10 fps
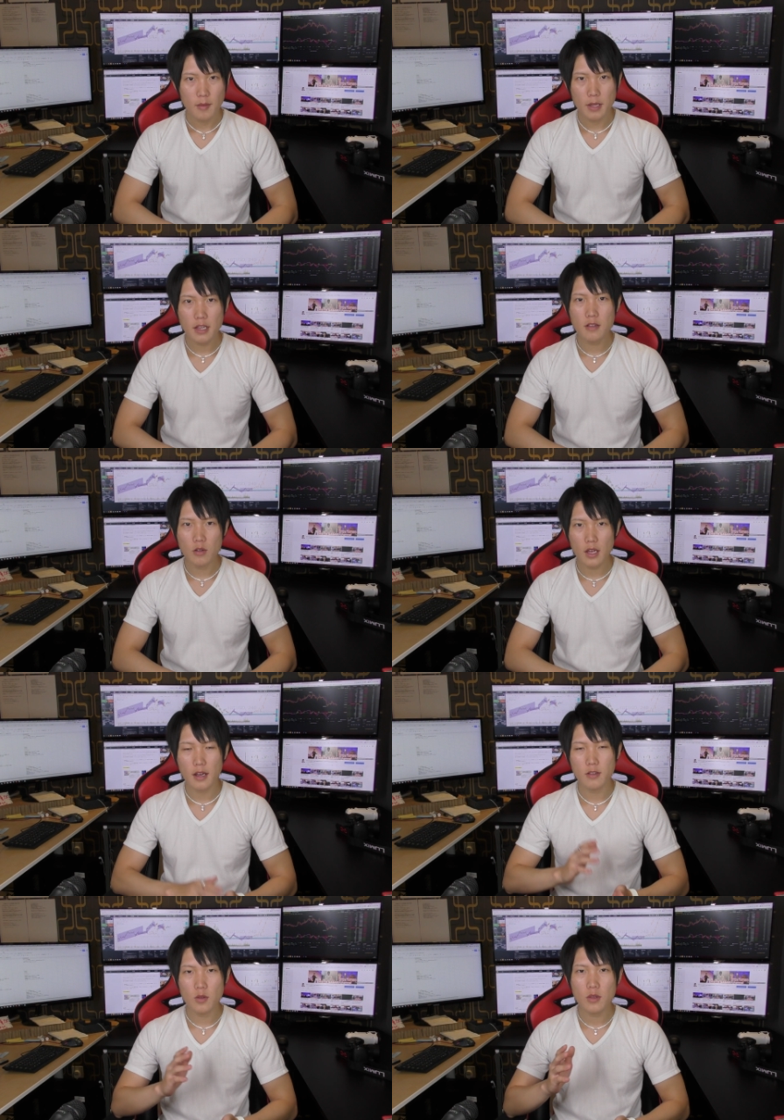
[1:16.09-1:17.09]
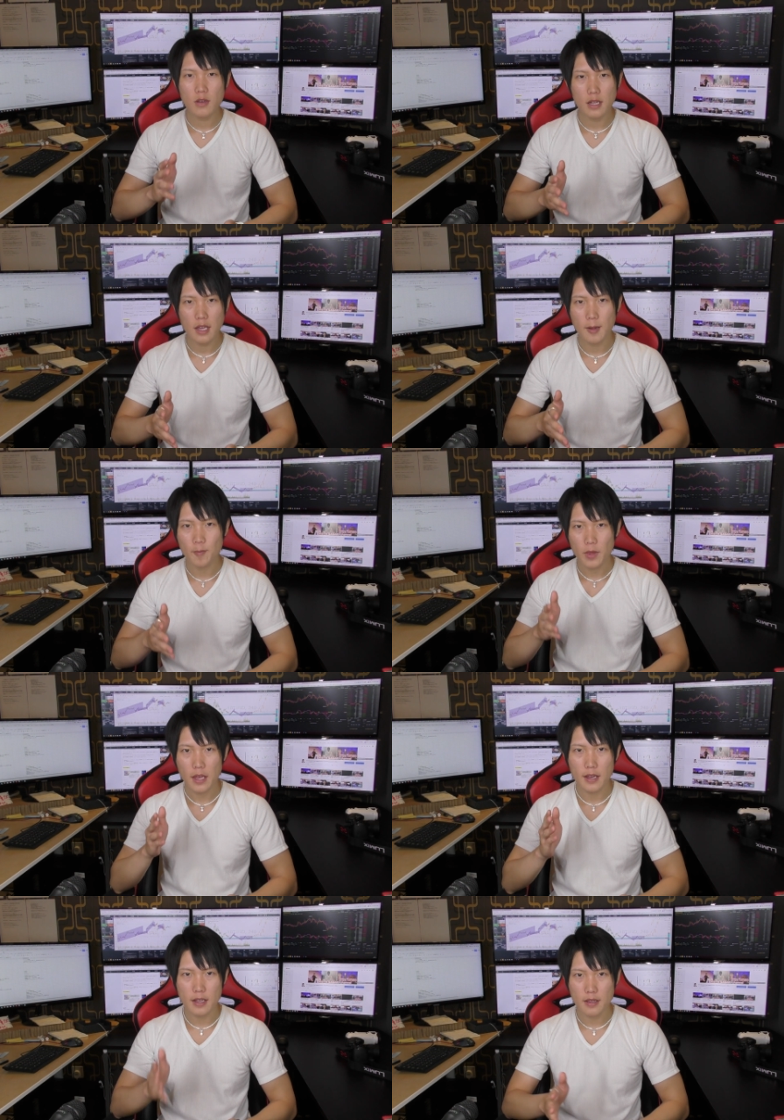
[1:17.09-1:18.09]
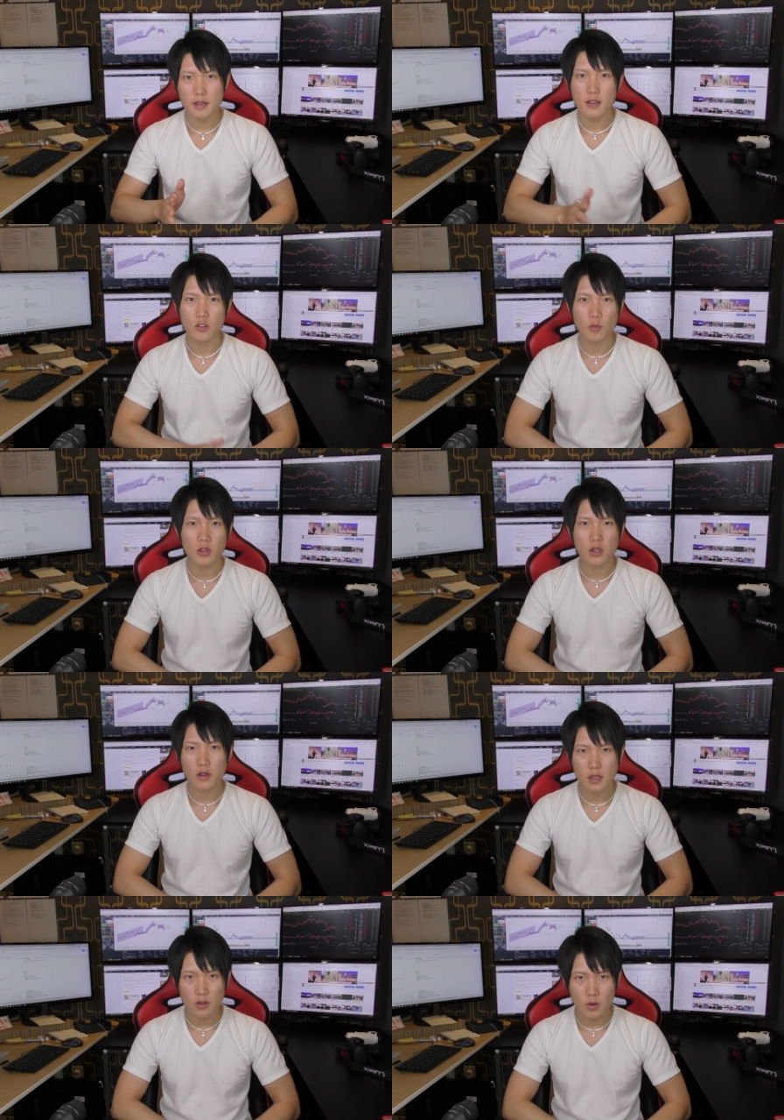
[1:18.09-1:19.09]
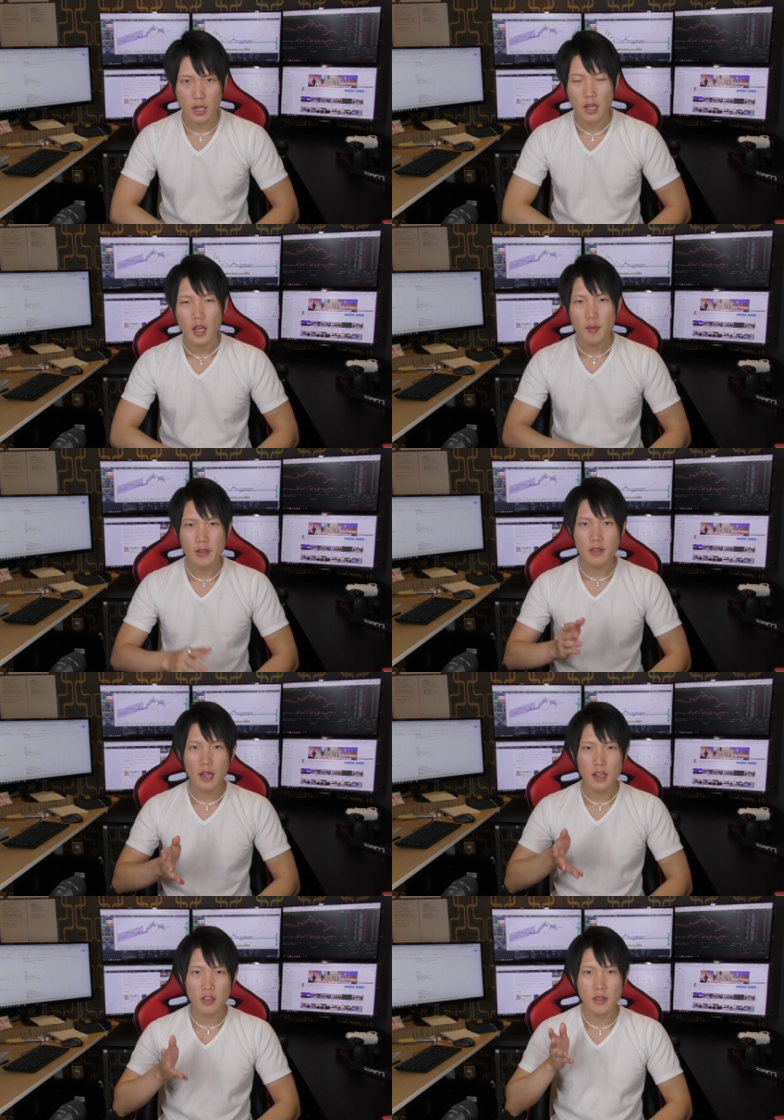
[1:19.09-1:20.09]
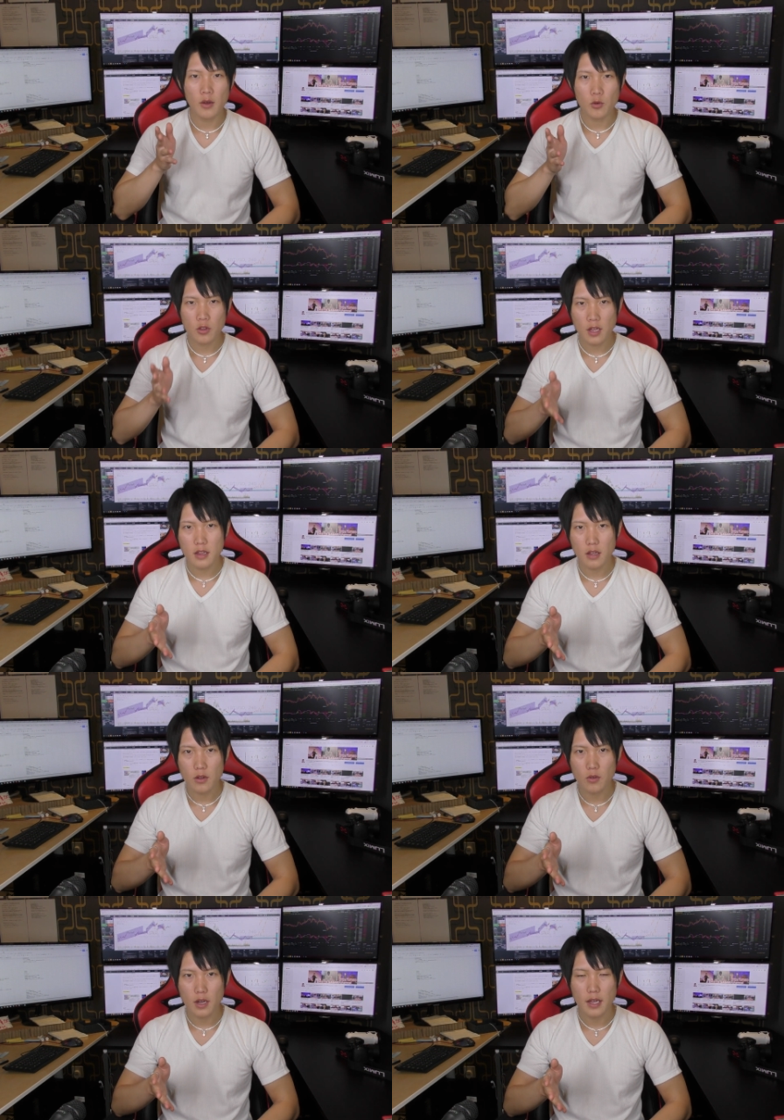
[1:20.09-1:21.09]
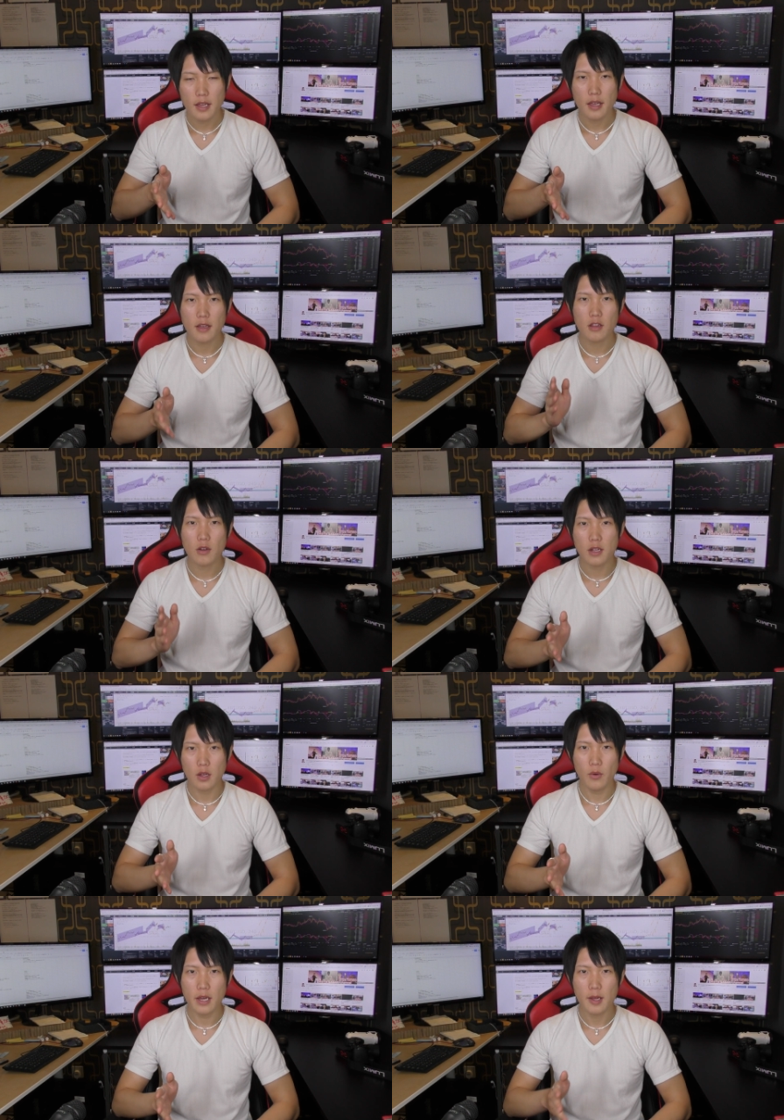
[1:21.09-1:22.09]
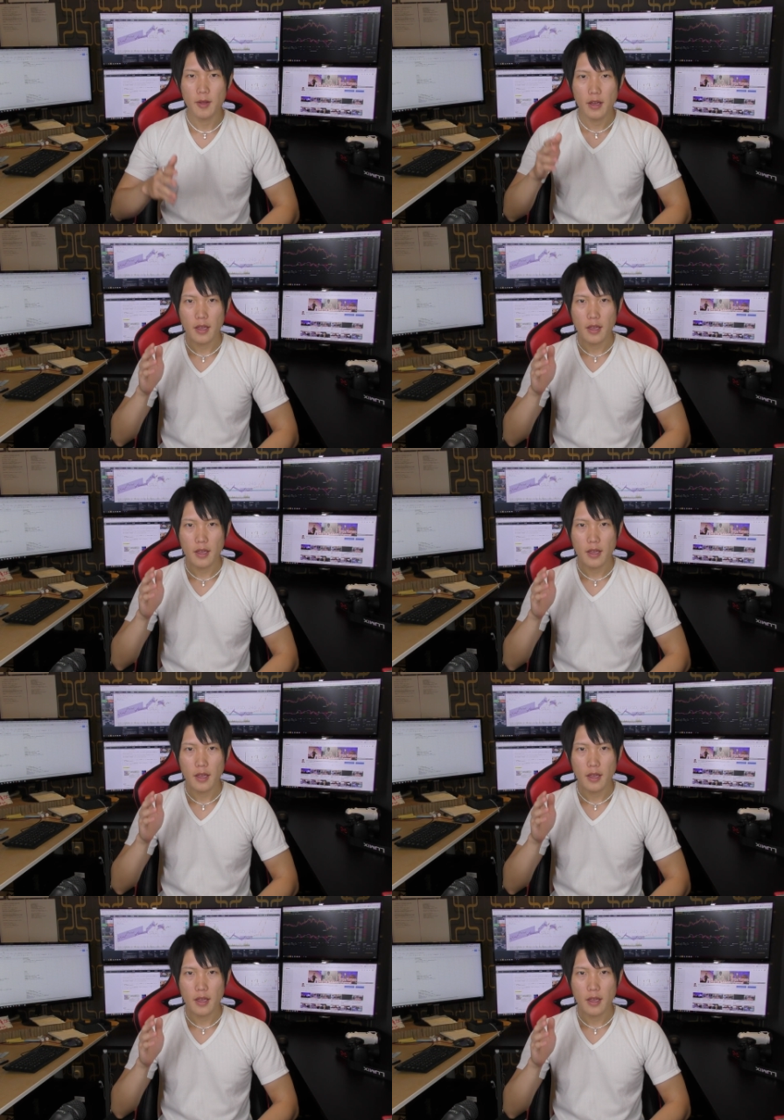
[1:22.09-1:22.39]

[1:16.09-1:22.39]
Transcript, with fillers: ですので、仮想通貨で、稼ぎたいと思っている方とか、すでに資産を失っているとか、っていう方は、